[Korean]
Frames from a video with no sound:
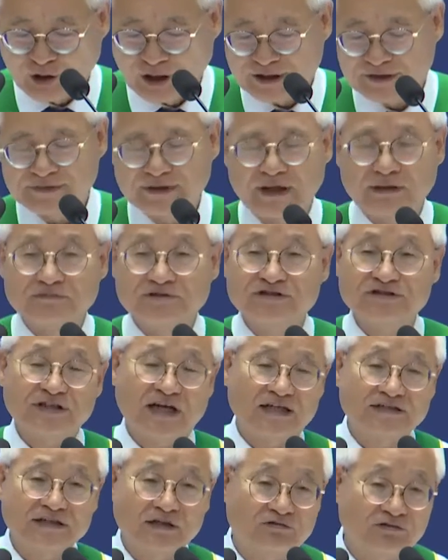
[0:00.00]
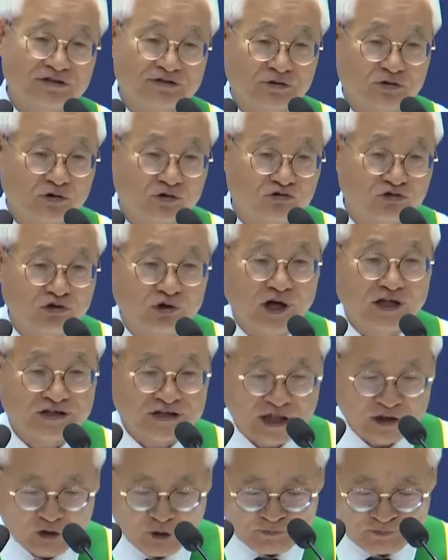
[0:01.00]
기도하는 사람은 사자굴에서도
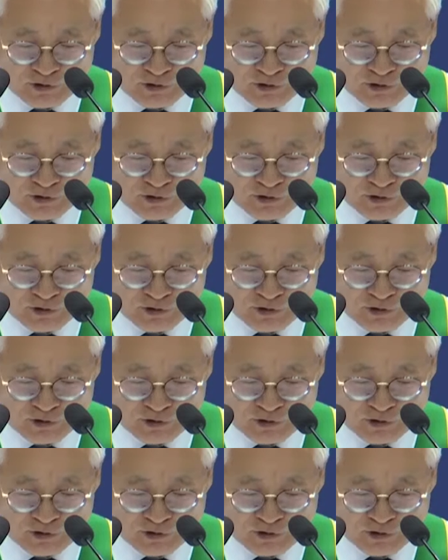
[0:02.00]
두려워하지